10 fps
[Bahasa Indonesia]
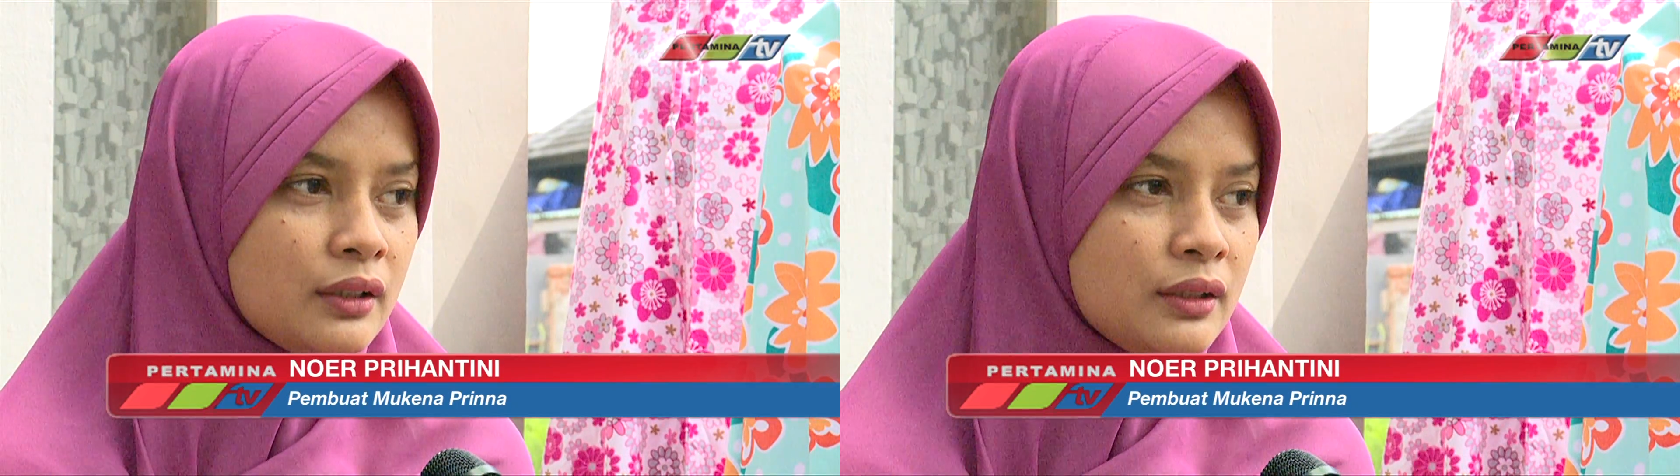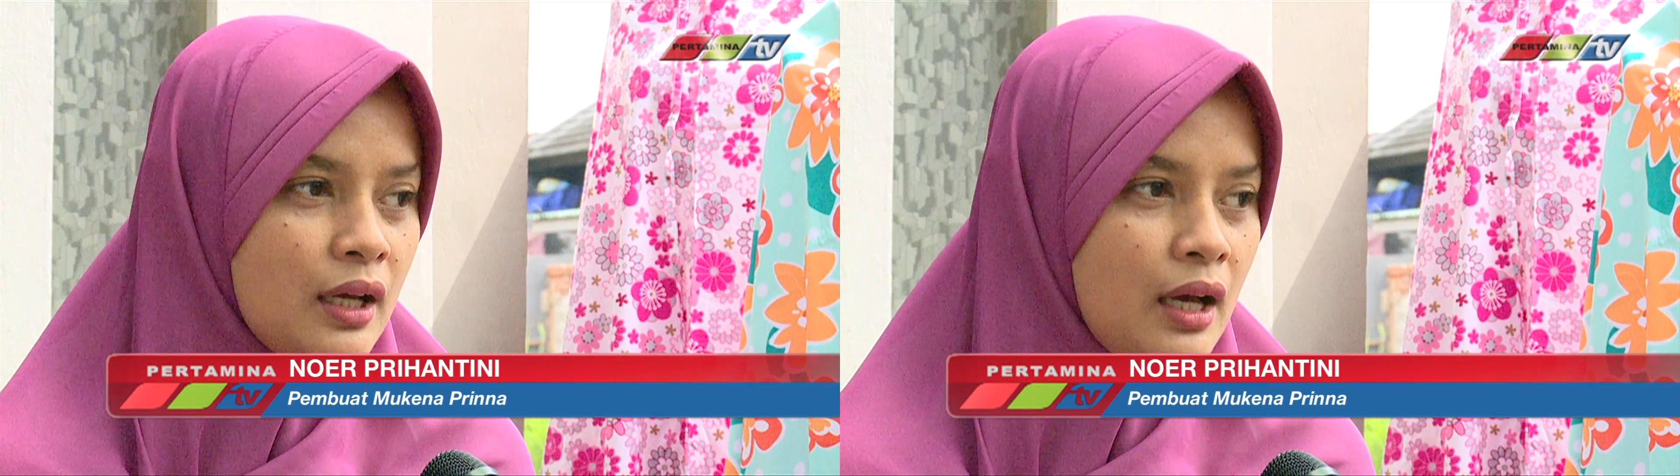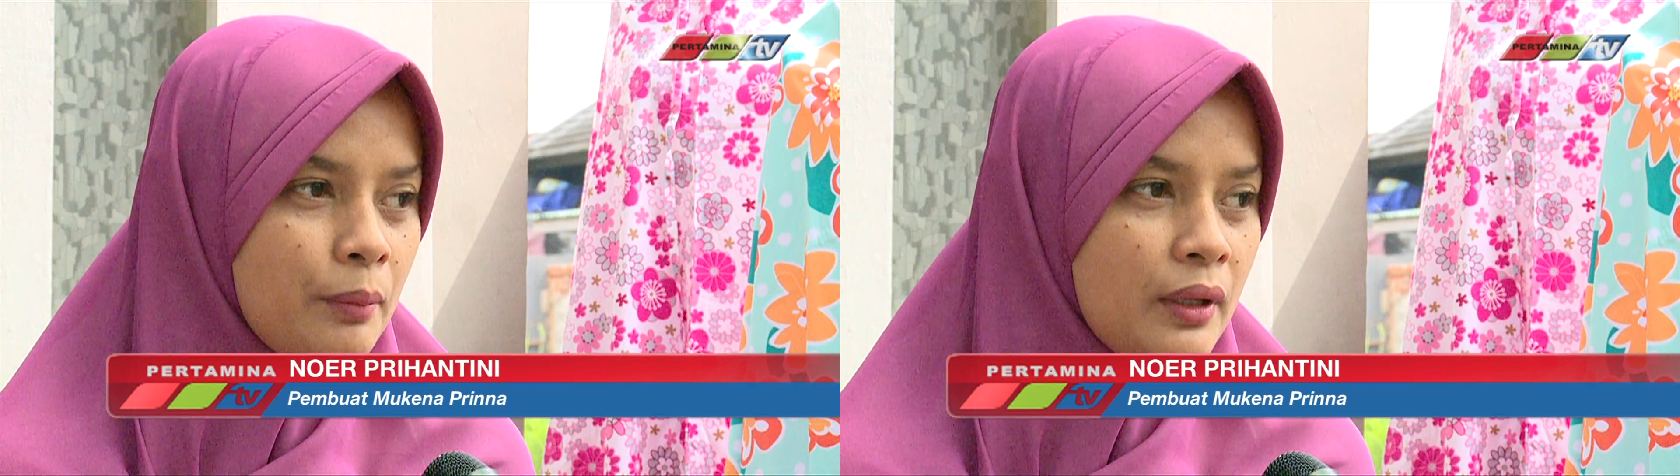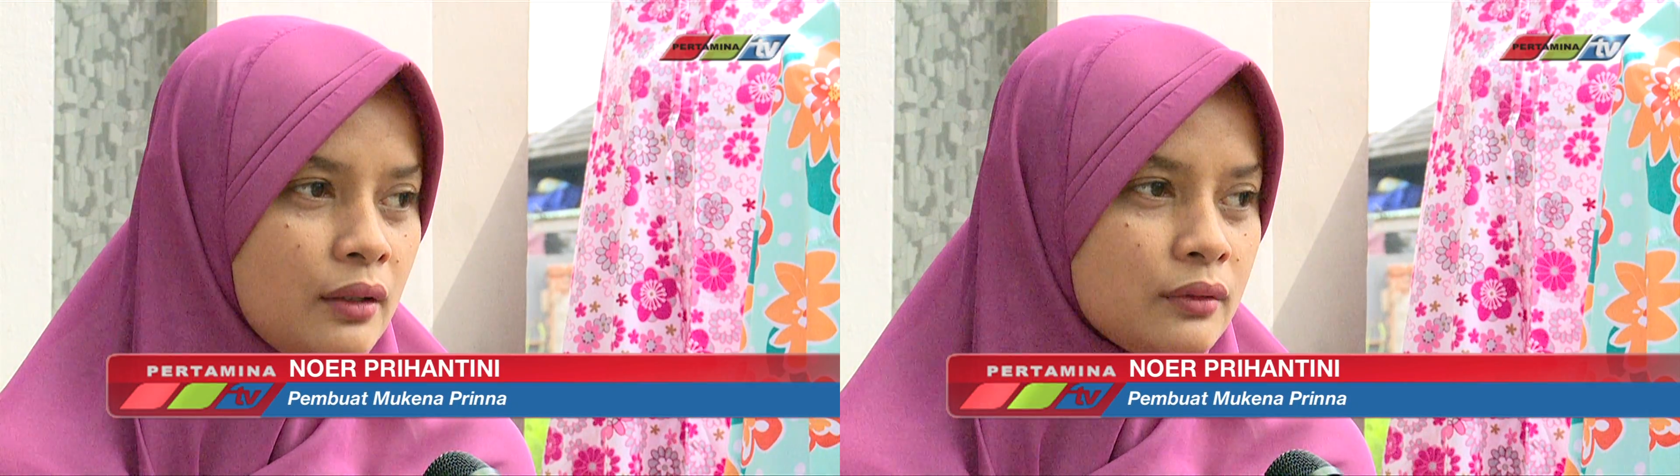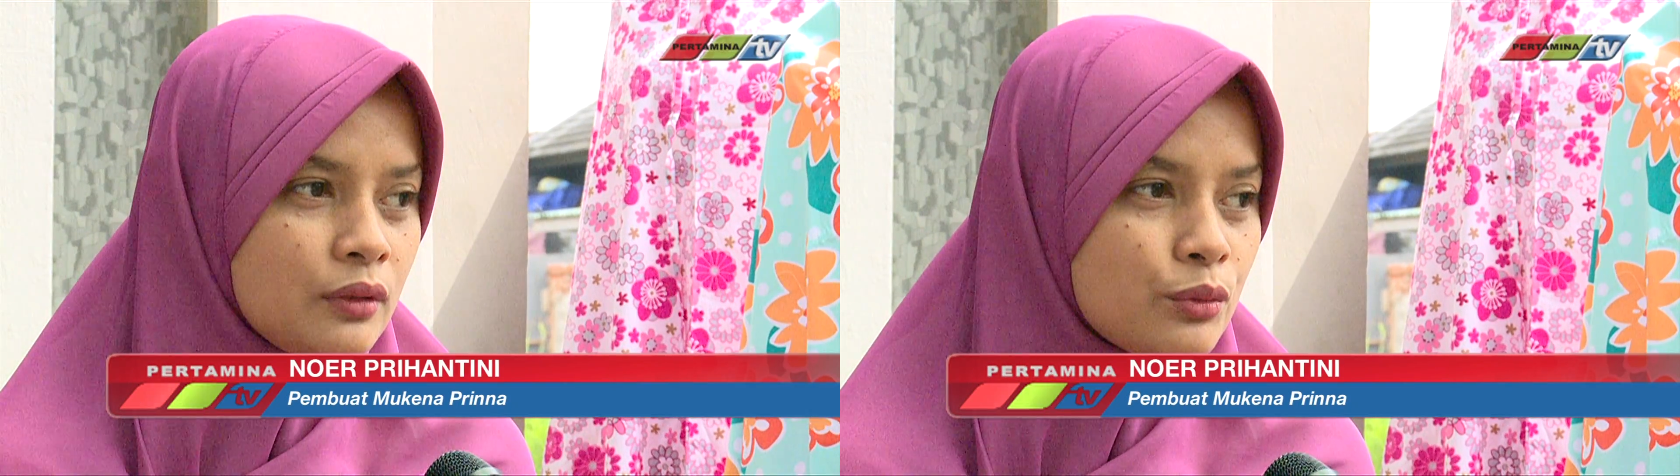kita
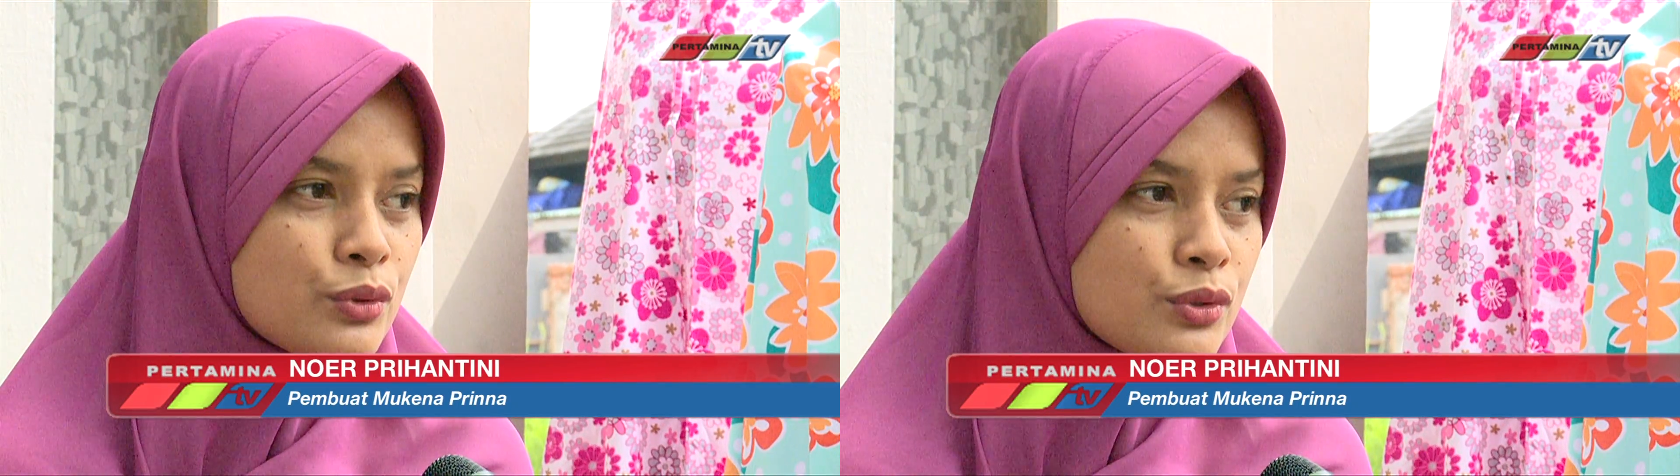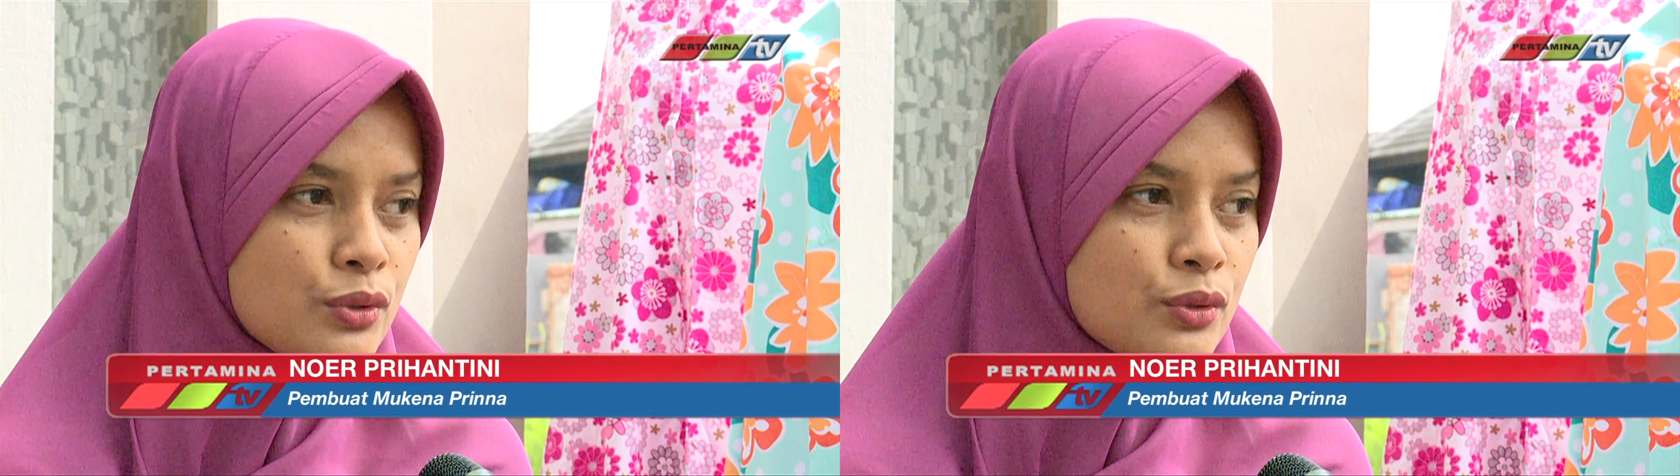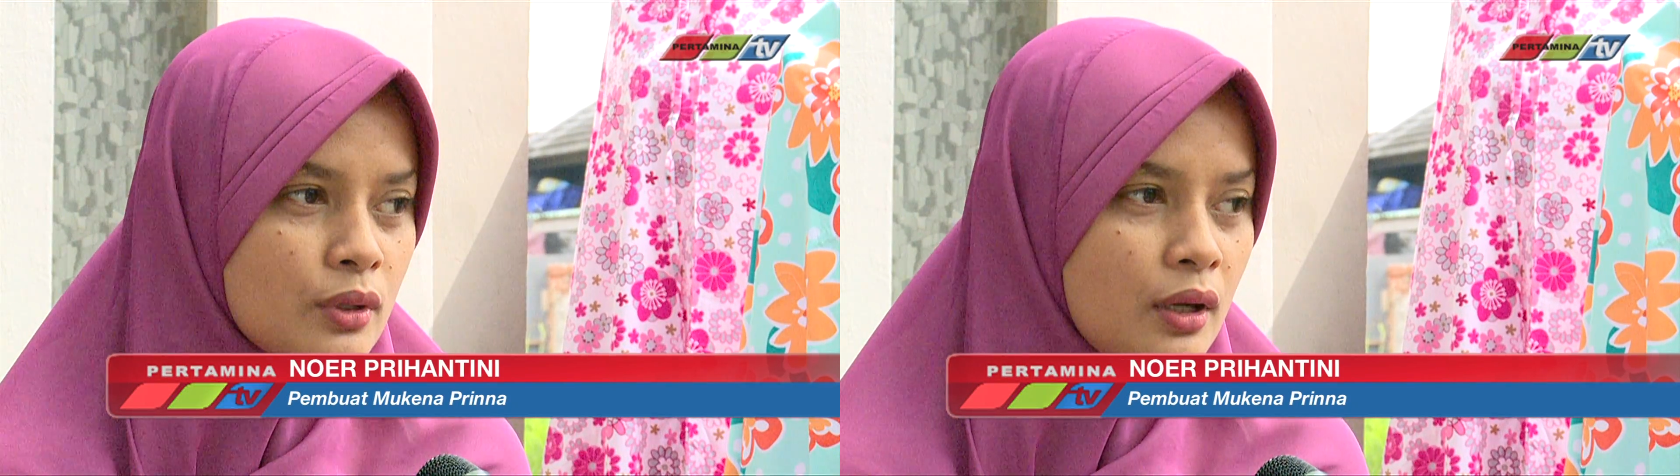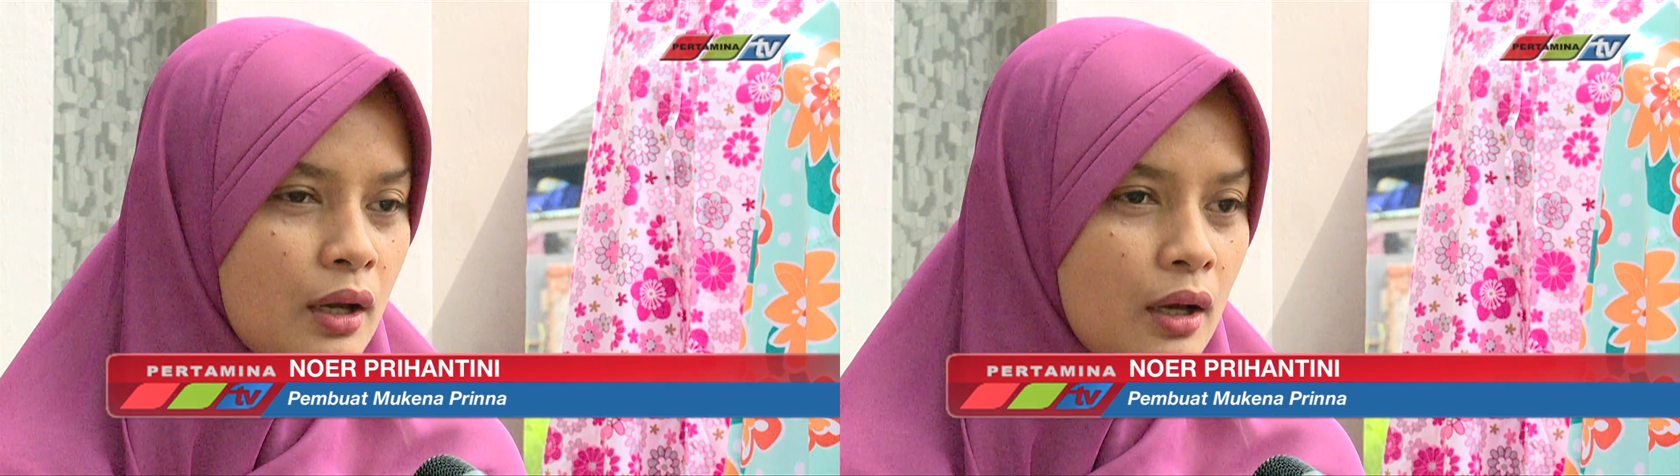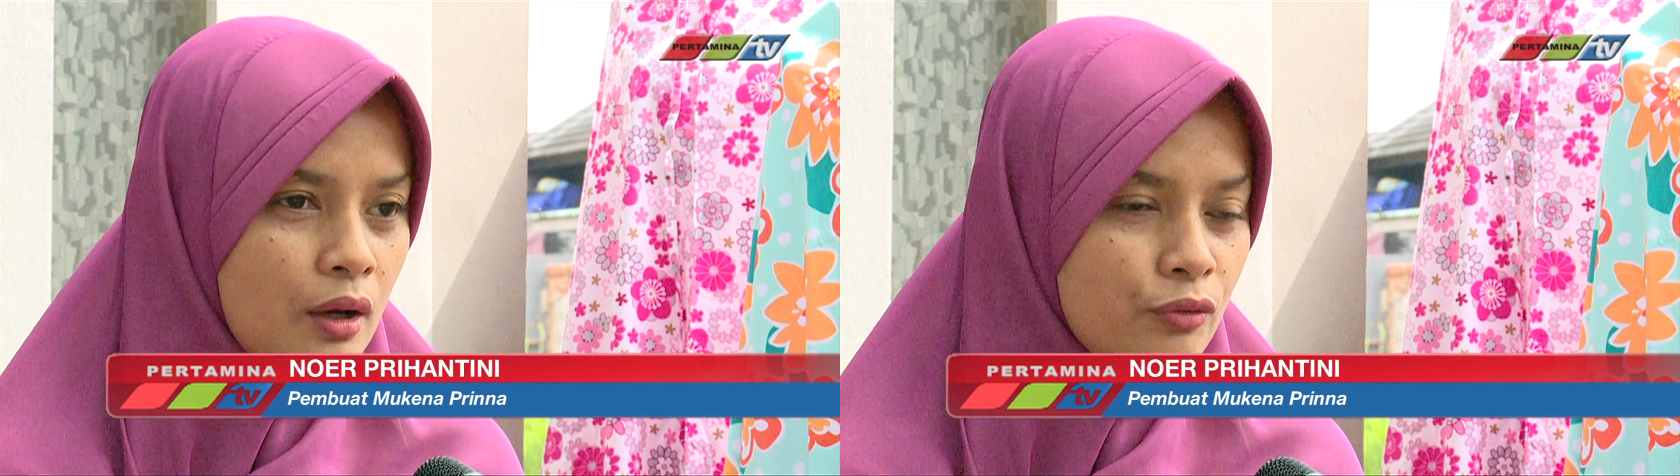apa terus
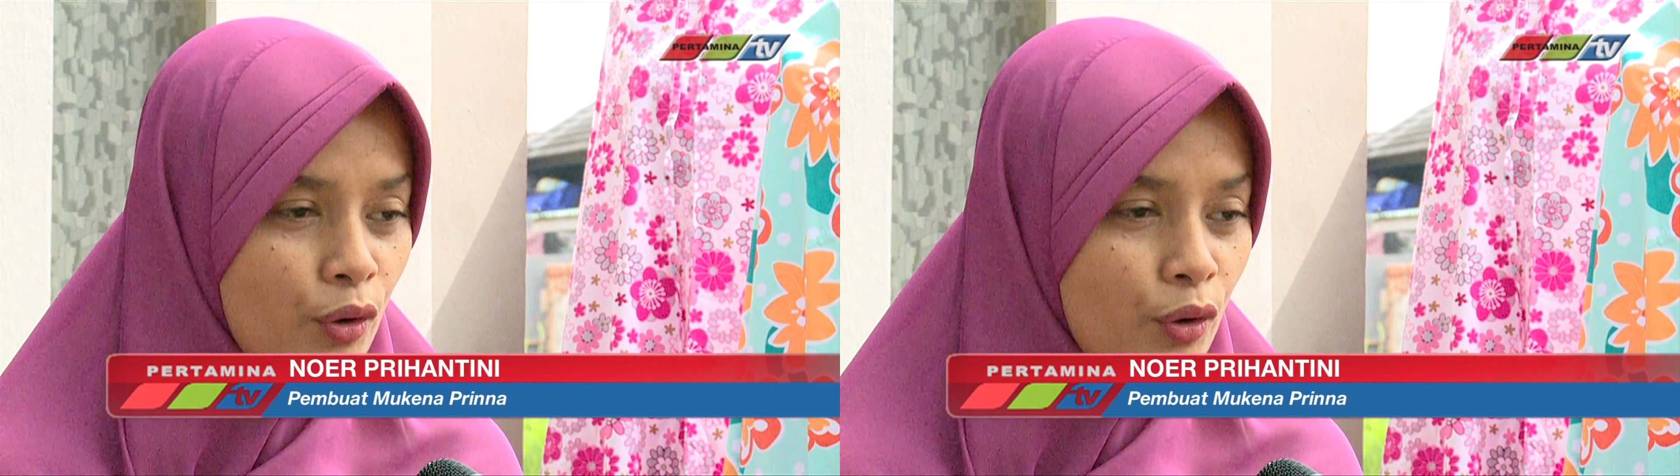uh,